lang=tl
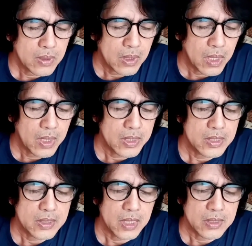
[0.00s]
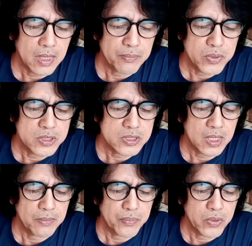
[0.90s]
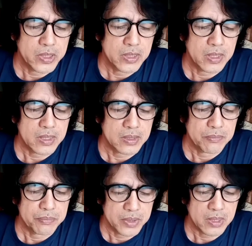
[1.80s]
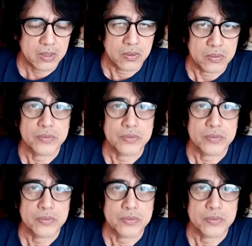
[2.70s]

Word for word: kang itatapon sa apoy ng impyerno.